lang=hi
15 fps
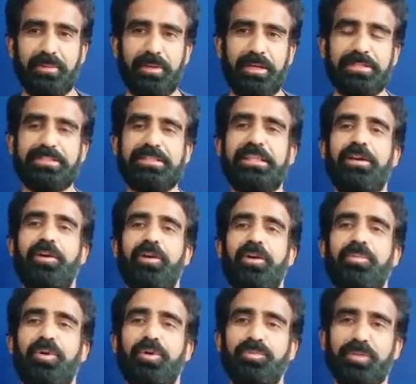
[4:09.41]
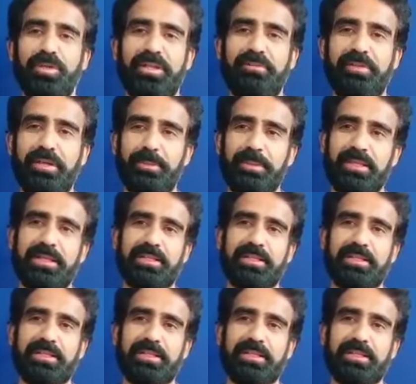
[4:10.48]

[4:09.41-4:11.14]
कमेंट्स है और बहुत मोटिवेट भी